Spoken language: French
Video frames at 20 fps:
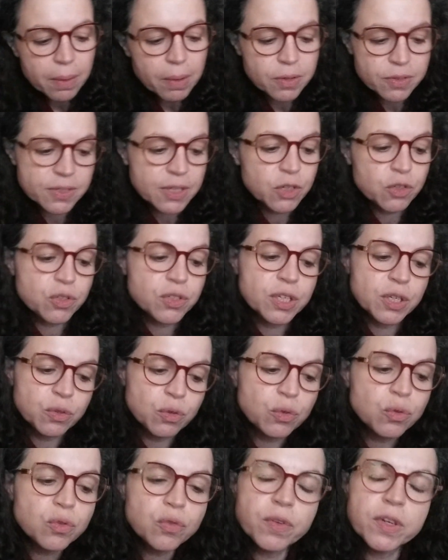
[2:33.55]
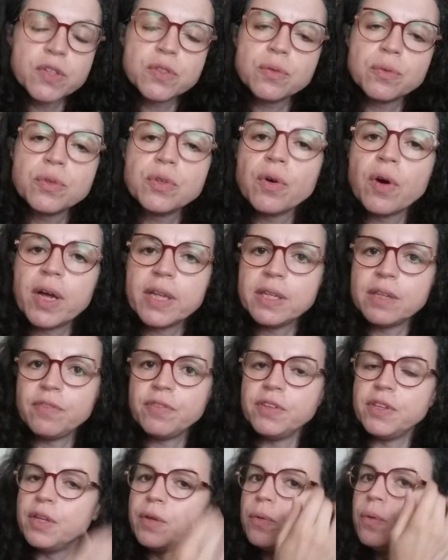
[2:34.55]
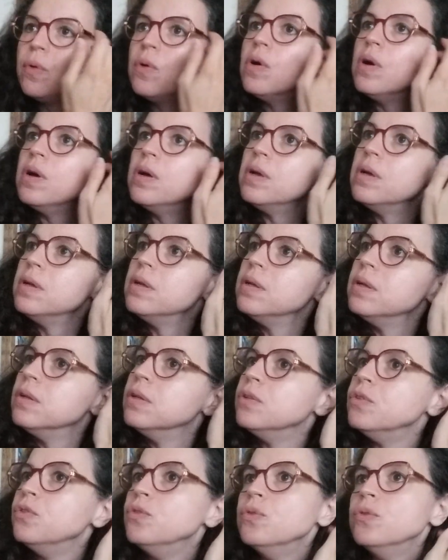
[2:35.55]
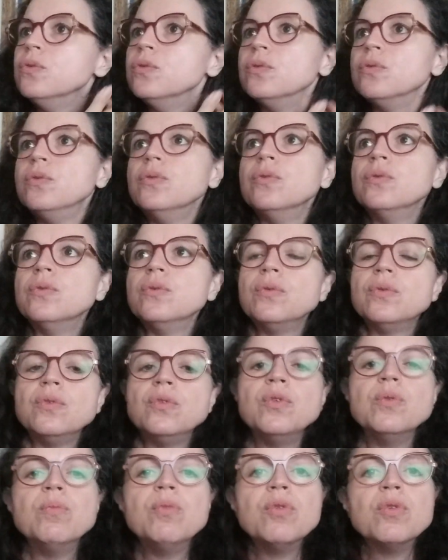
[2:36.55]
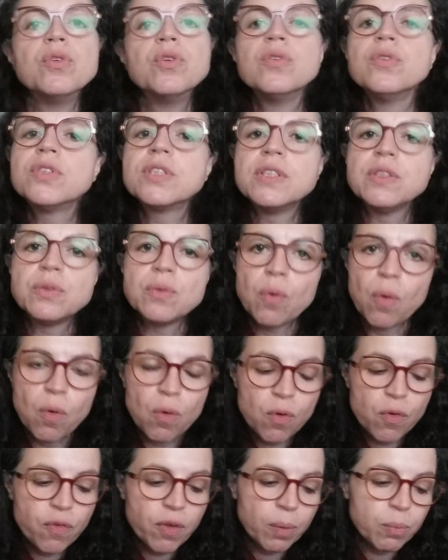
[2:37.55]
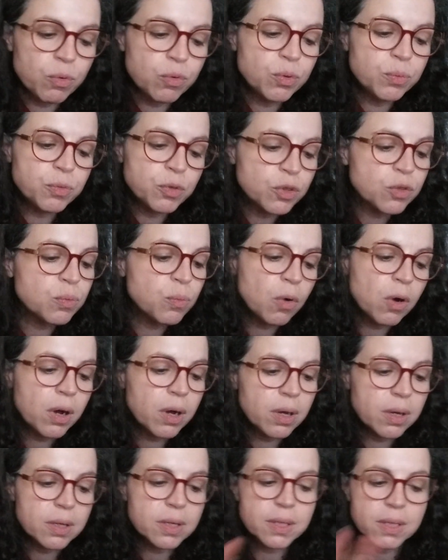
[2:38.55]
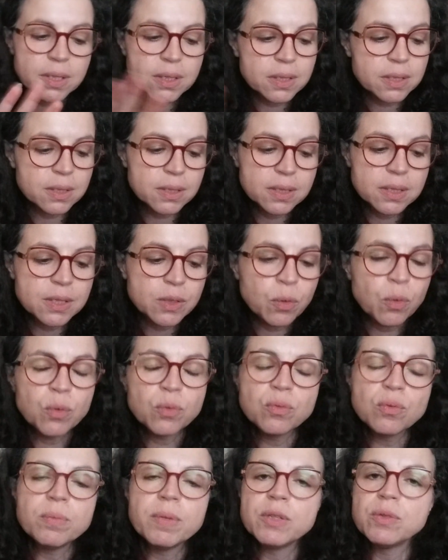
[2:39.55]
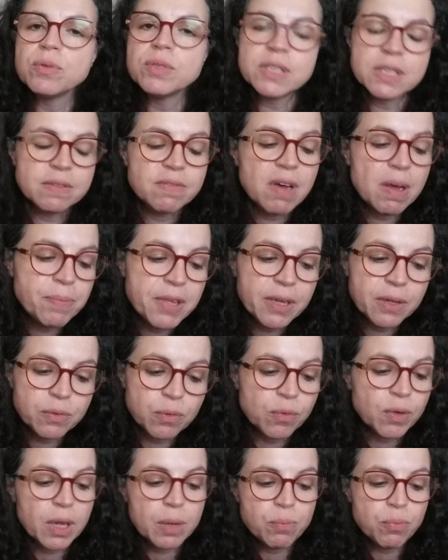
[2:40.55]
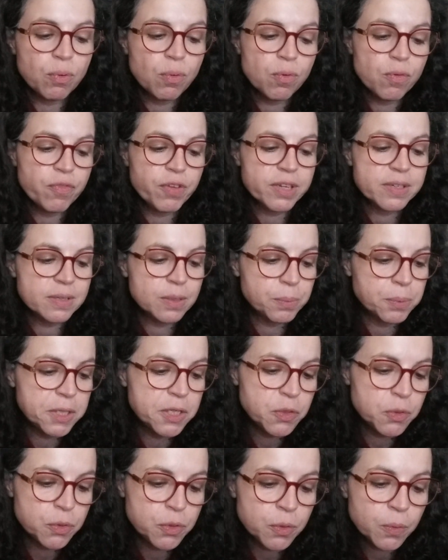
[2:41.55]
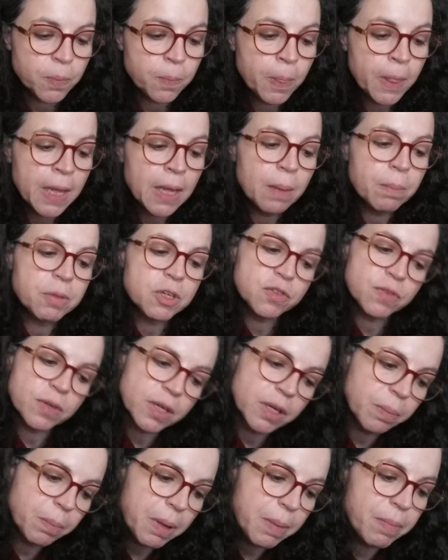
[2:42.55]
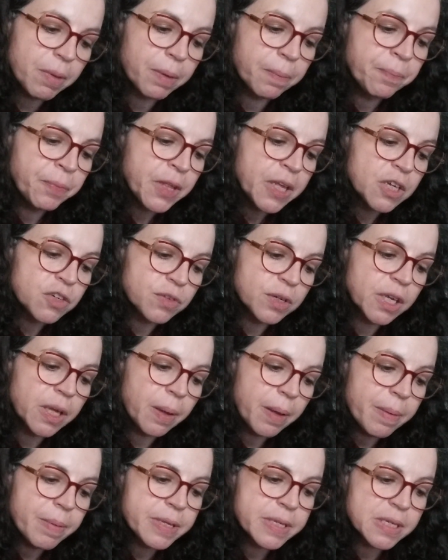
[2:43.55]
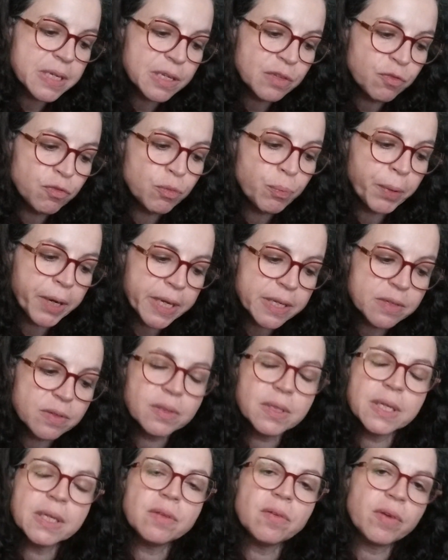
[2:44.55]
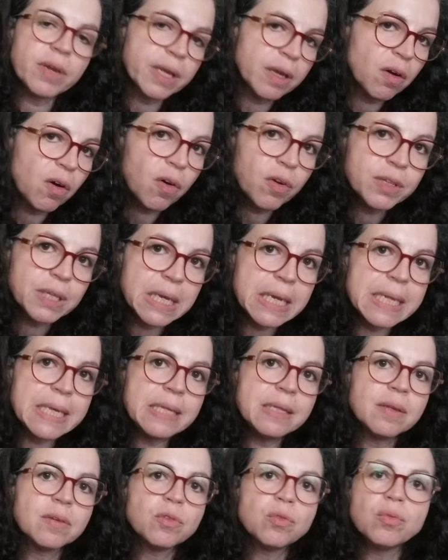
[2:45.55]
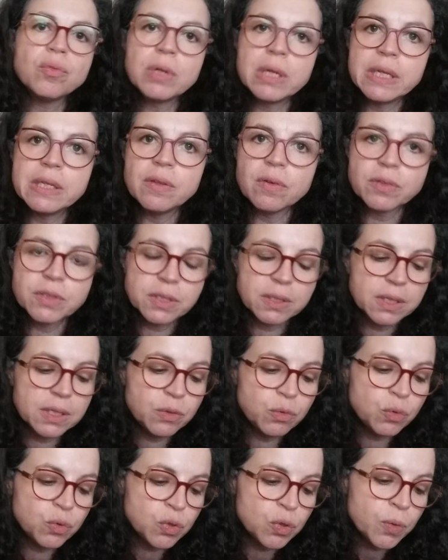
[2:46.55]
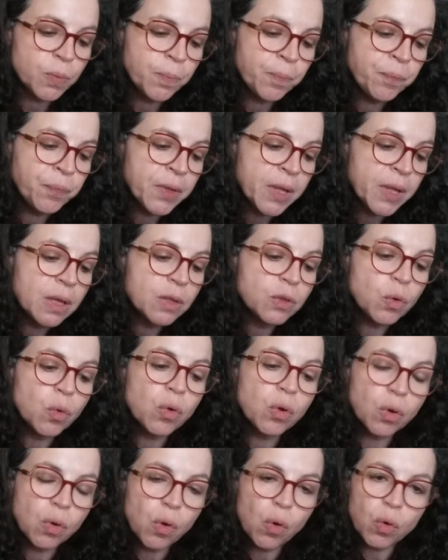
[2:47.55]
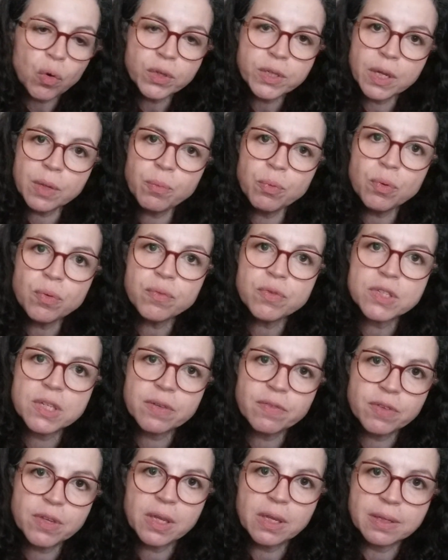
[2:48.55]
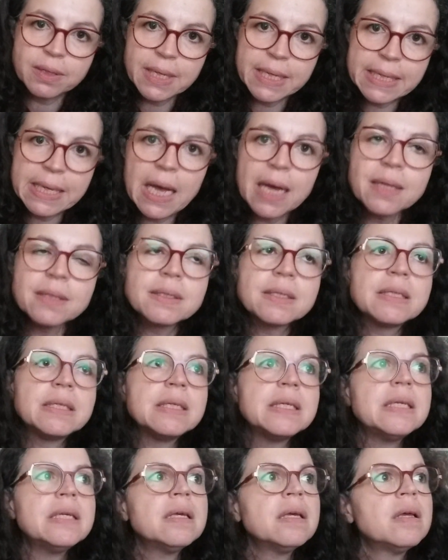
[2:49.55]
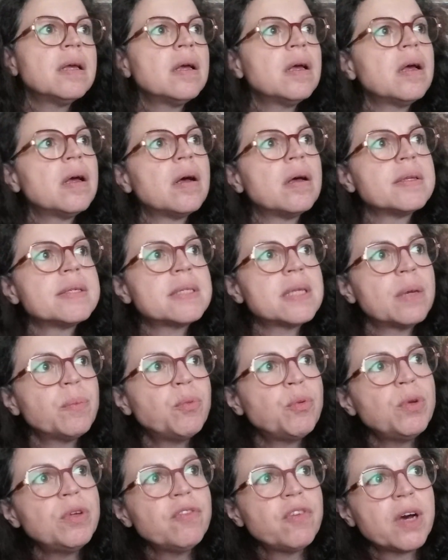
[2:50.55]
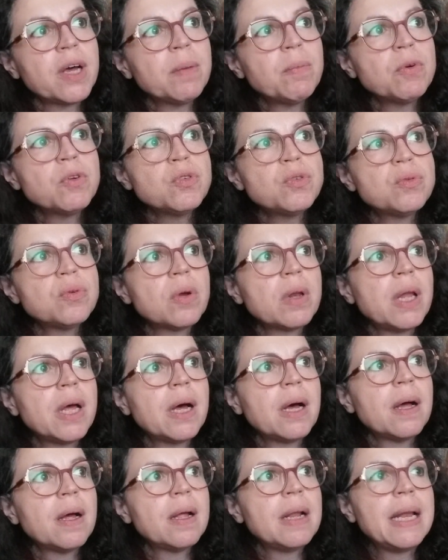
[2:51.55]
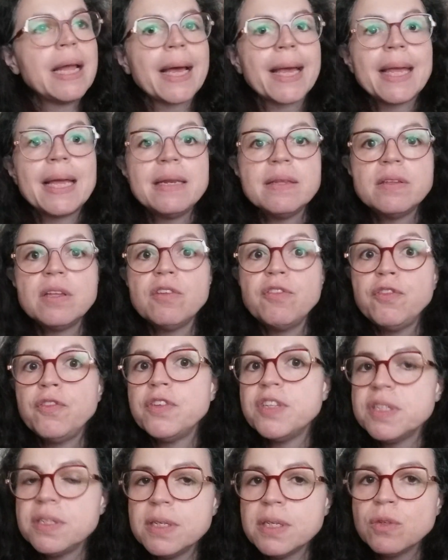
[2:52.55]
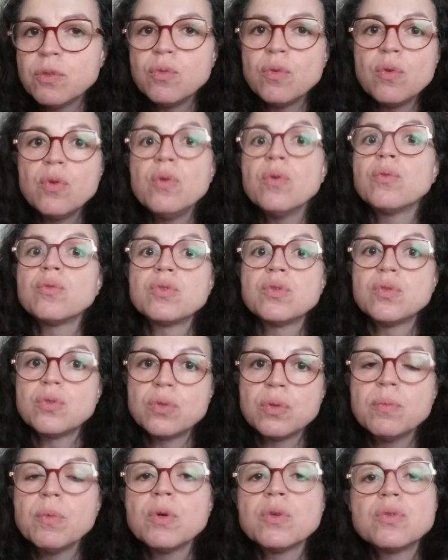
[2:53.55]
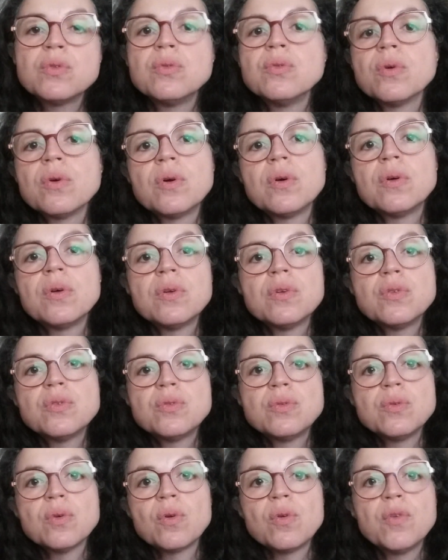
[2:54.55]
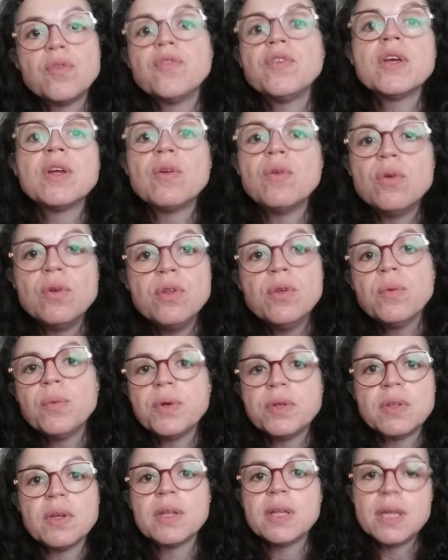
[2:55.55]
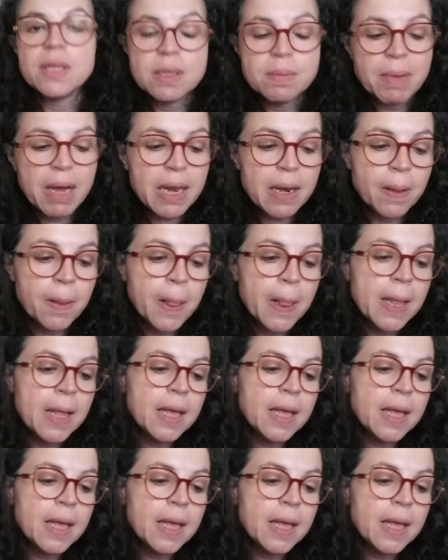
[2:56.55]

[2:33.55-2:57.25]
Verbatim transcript: Euh, ça, je sais que de toute façon, il y aura des vidéos euh, de, blogueuses qui sauront le faire beaucoup mieux que moi et qui, auront tout le matos qui va bien, donc elles pourront faire ça aux petits oignons. Mais je vais quand même, je vais quand même essayer de vous présenter dans les grandes lignes toute l'identité du jeu. Donc au début, vous avez des cartes qui s'appuient vraiment sur la, réalité physique du lion, justement, sur, euh, sur le fait que le lion est un animal.